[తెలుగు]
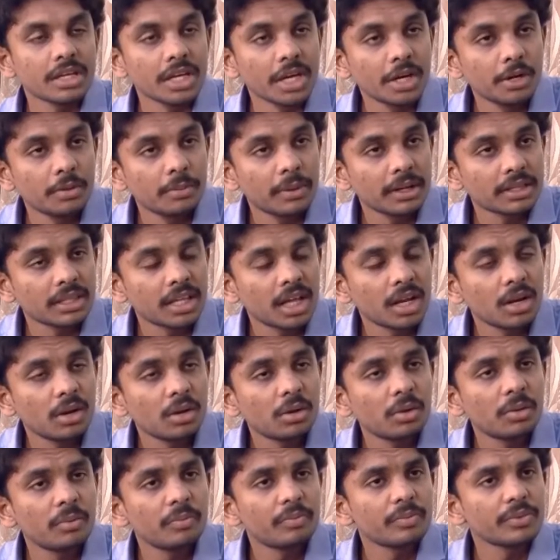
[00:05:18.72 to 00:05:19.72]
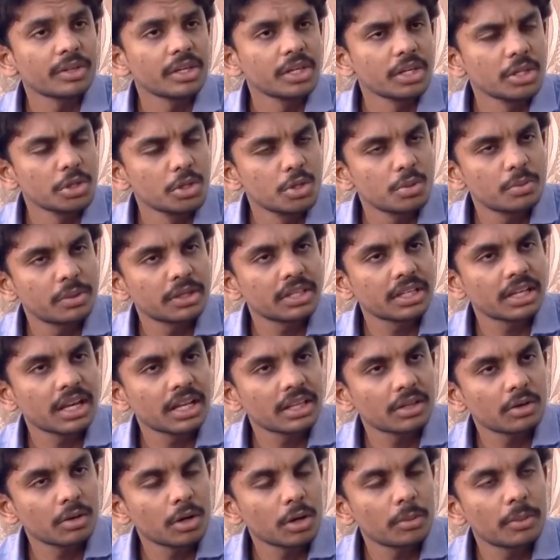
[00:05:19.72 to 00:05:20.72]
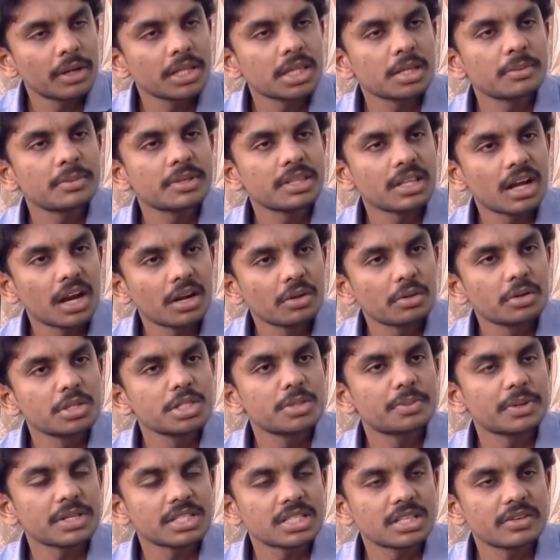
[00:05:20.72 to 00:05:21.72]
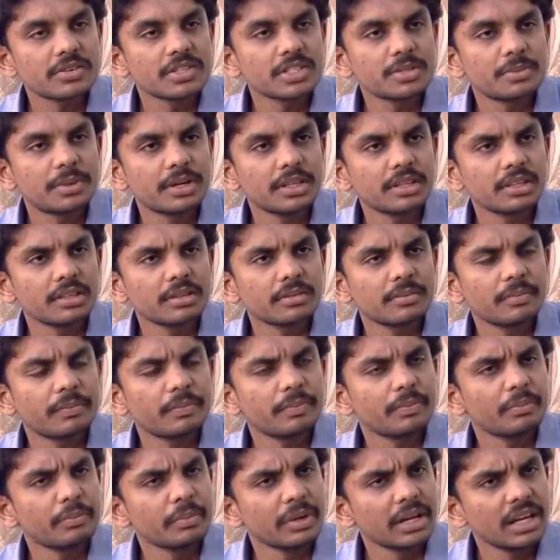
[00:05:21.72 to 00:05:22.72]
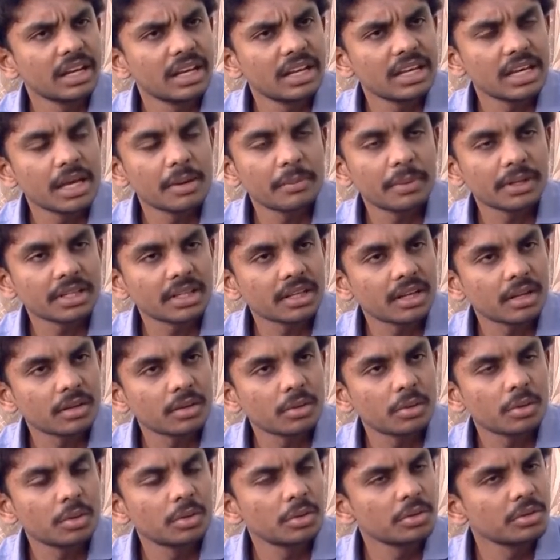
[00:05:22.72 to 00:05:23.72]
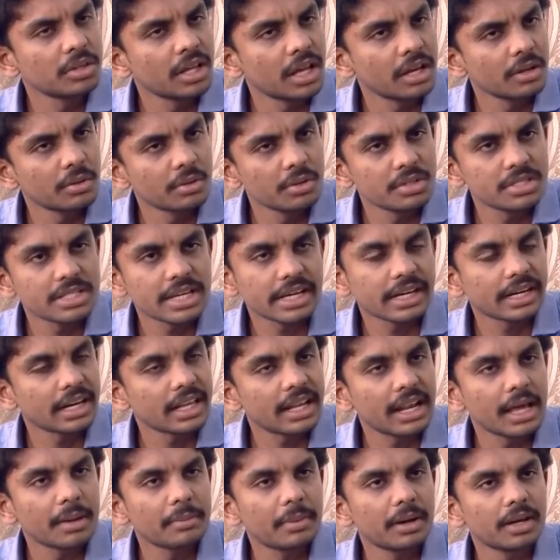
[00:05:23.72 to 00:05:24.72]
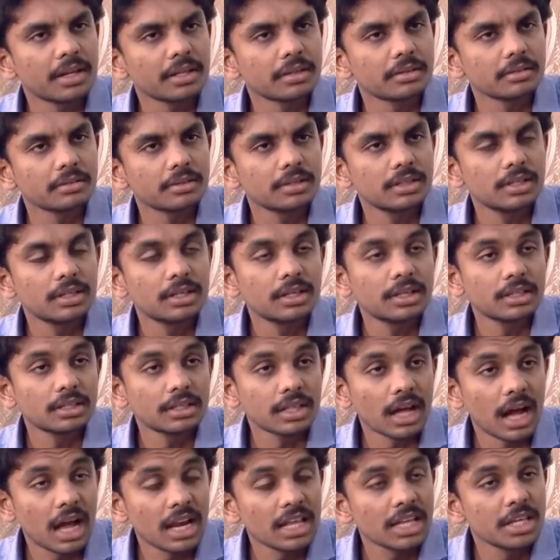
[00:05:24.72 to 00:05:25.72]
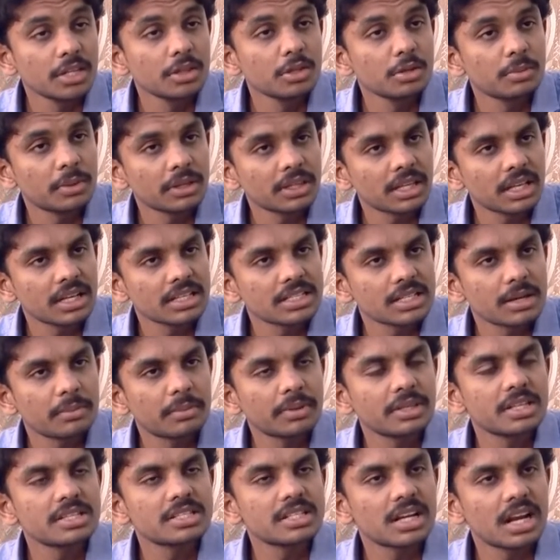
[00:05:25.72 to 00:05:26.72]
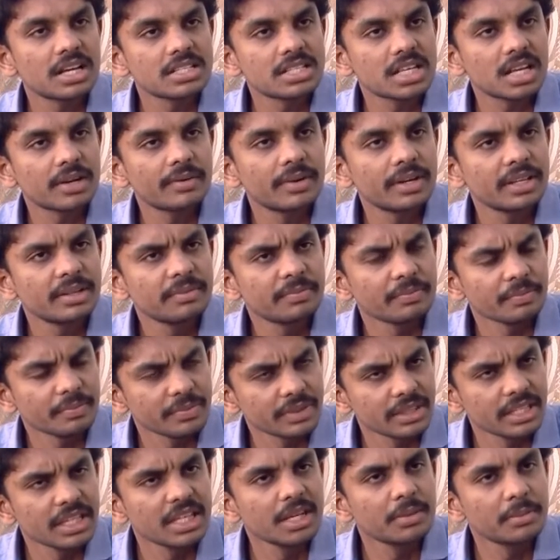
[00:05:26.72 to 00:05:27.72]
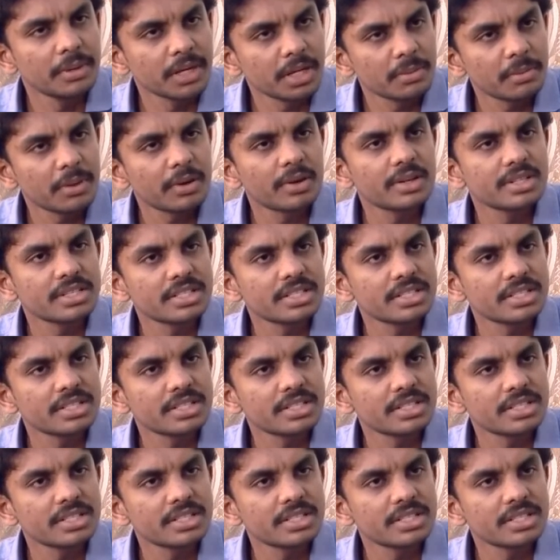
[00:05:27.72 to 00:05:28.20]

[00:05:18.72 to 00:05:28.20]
ఏడు మతాల్లో హిందూ మత గ్రంథాల్లో మాత్రమే తాళి గురించి ప్రస్తావించబడింది మిగిలిన ఏ మత గ్రంథంలోనూ దాని గురించి ఎక్కడా రాయబడలేదు తాళి హిందూ మతానికి సంబంధించిన ఆచారం అని దీన్ని బట్టి మనం